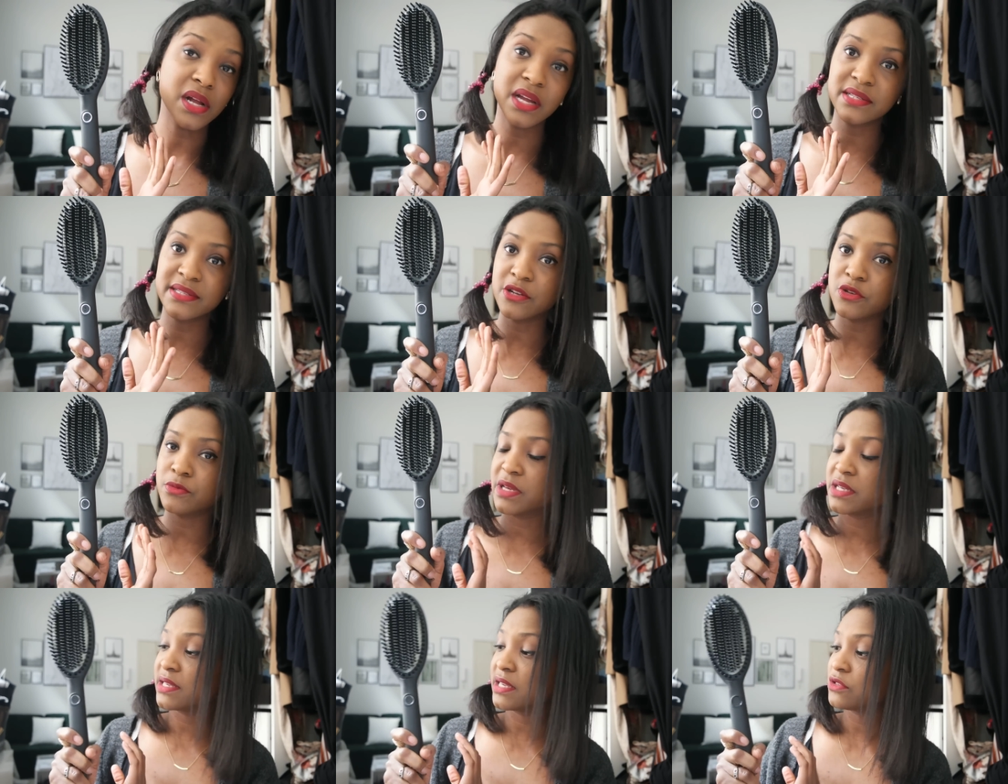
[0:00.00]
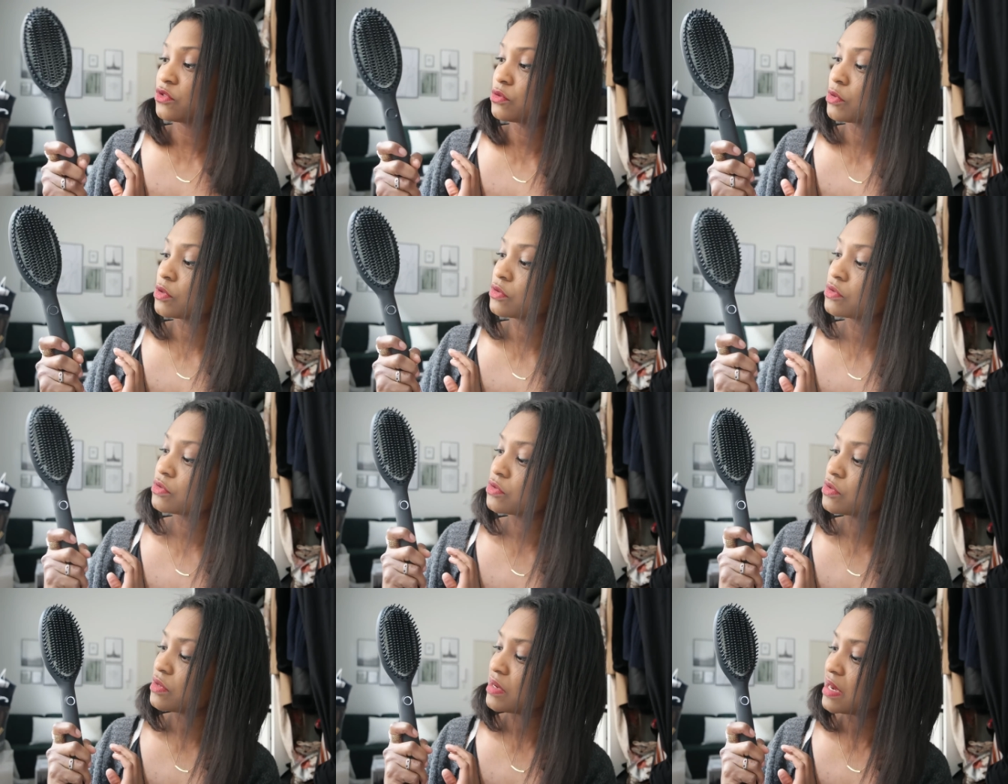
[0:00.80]
Elle s'allume exactement
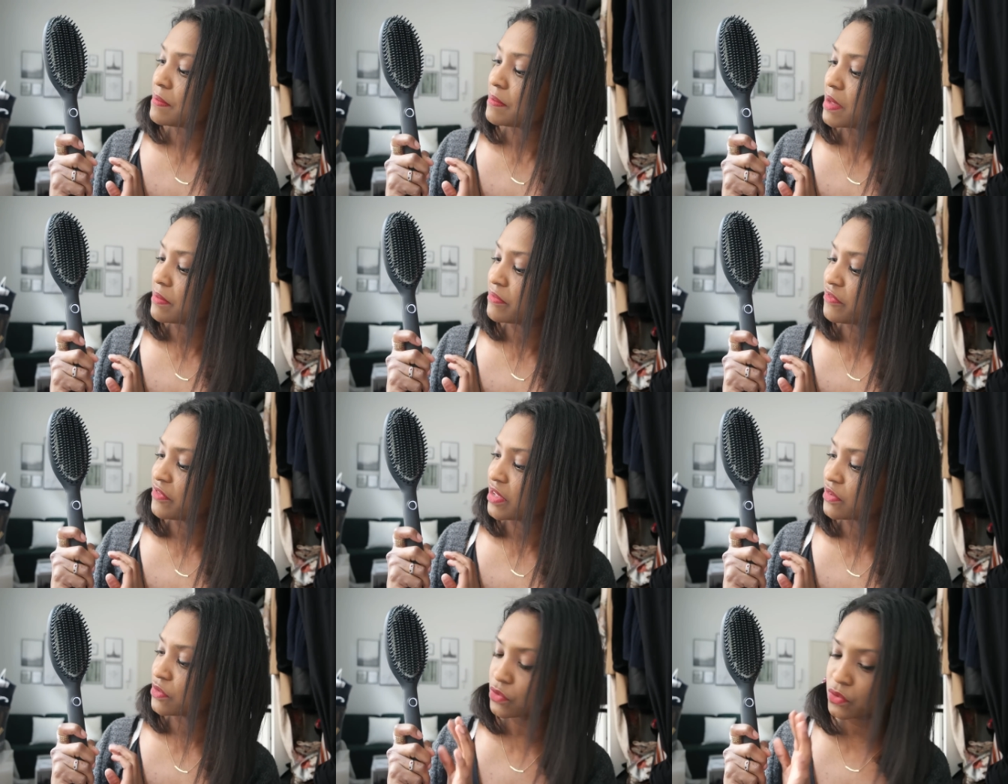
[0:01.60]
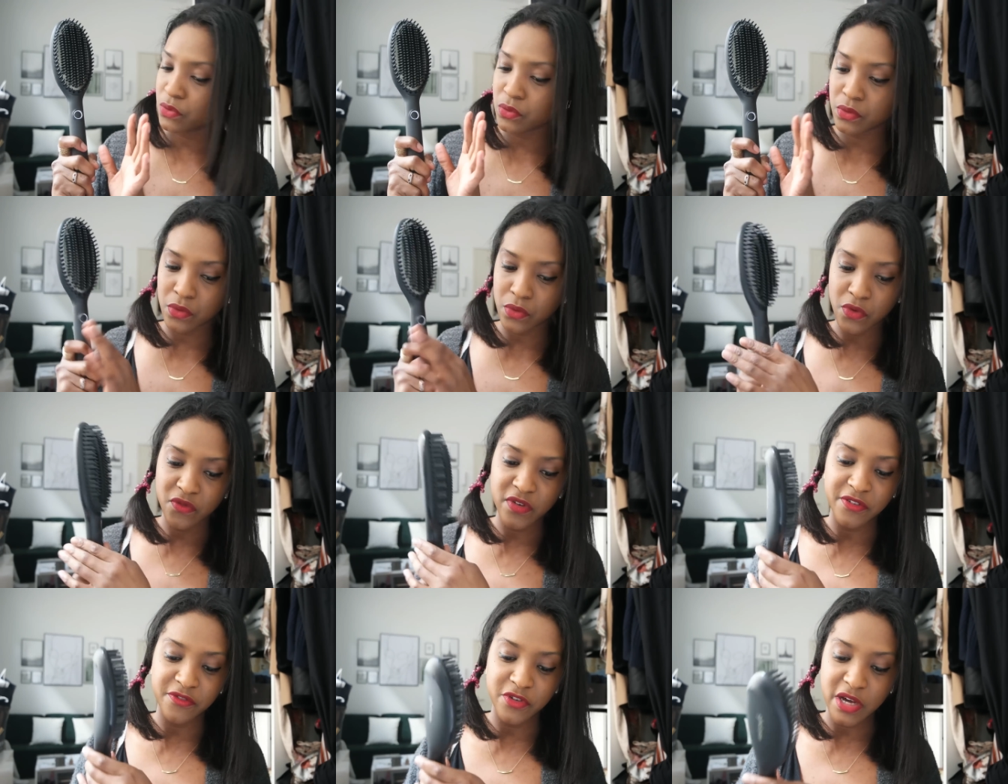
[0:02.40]
de la même façon. On
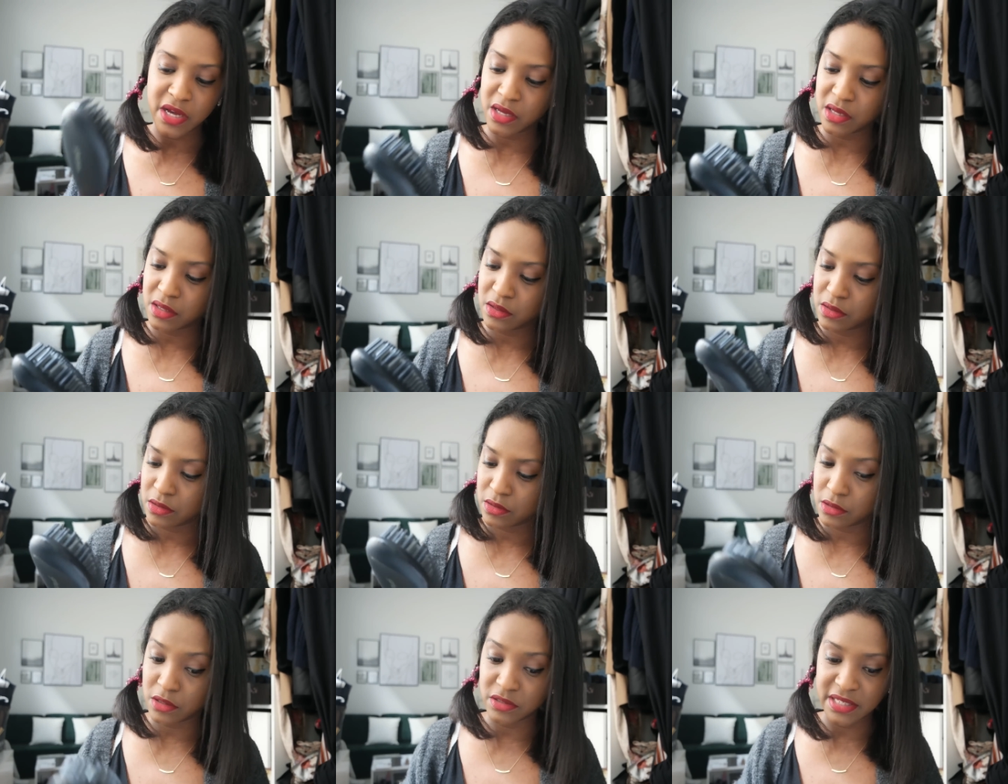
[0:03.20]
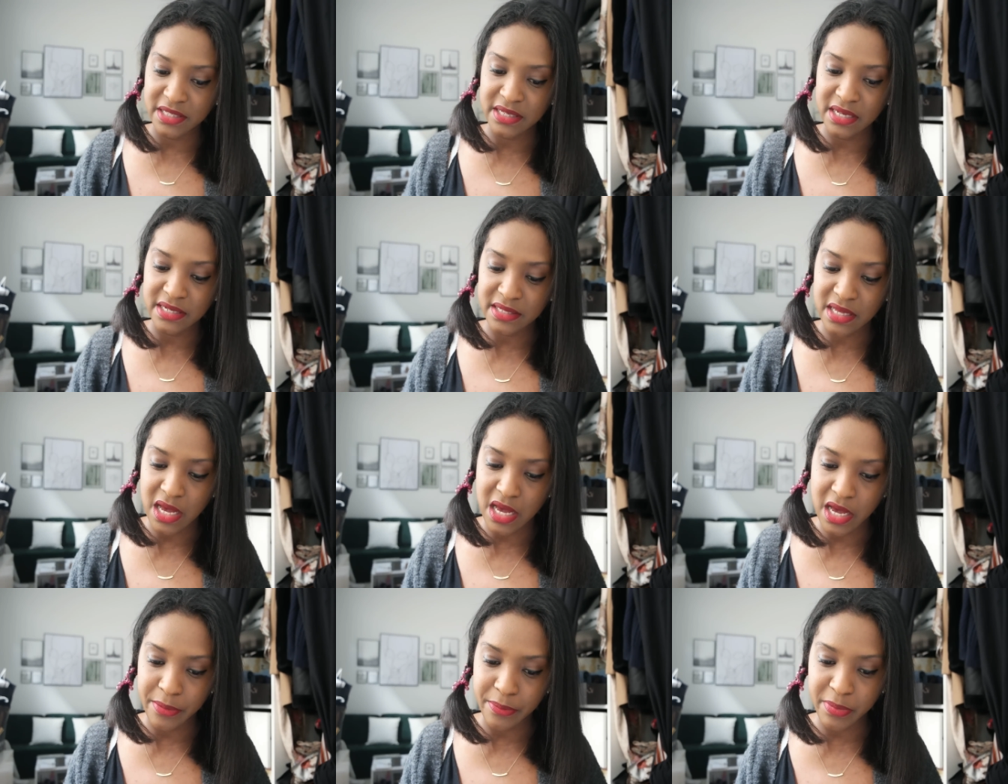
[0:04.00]
va voir quand est-ce qu'elle
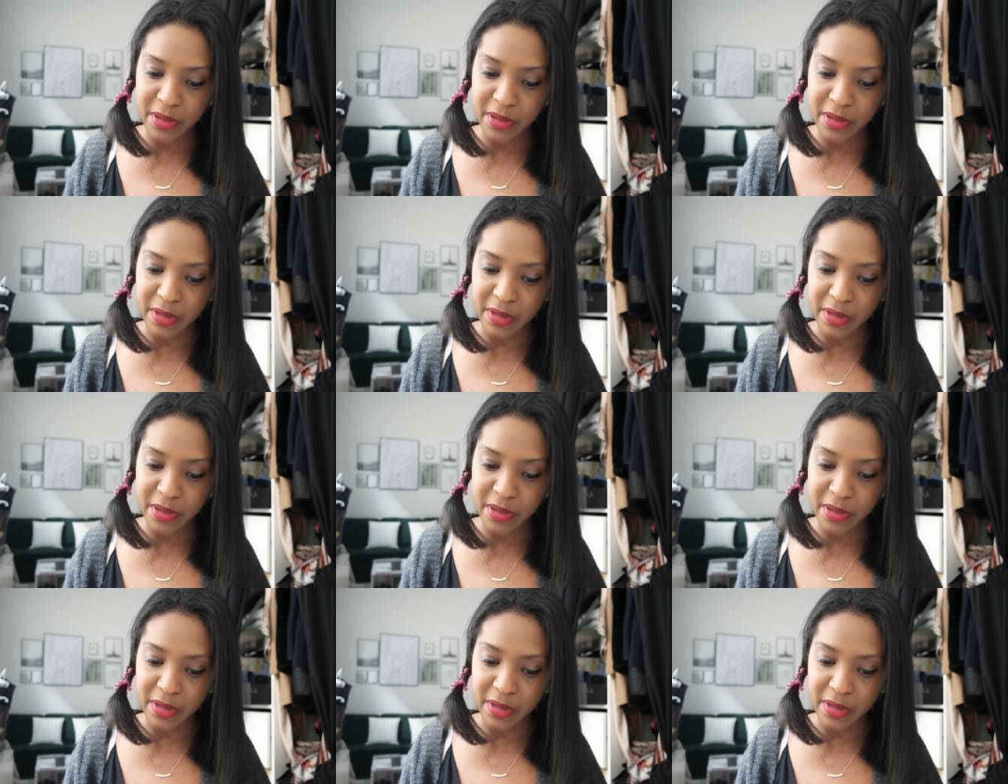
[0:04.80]
sera